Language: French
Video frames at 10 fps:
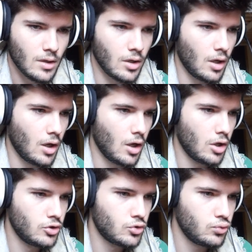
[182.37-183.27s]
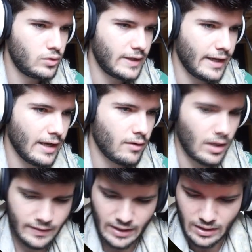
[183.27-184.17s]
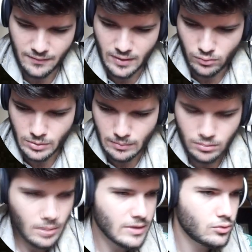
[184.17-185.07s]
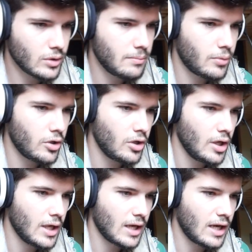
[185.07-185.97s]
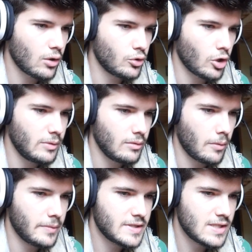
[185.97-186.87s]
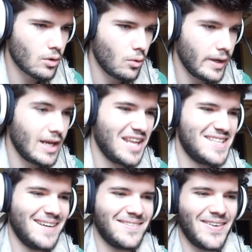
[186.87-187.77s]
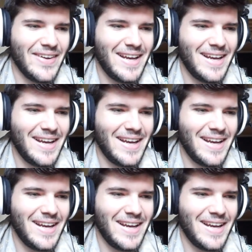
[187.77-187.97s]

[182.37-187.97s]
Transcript: euh, sous terre, la taille des filons, je sais pas pourquoi ma souris bug, Clac, hauteur minimum 0 et les diamants.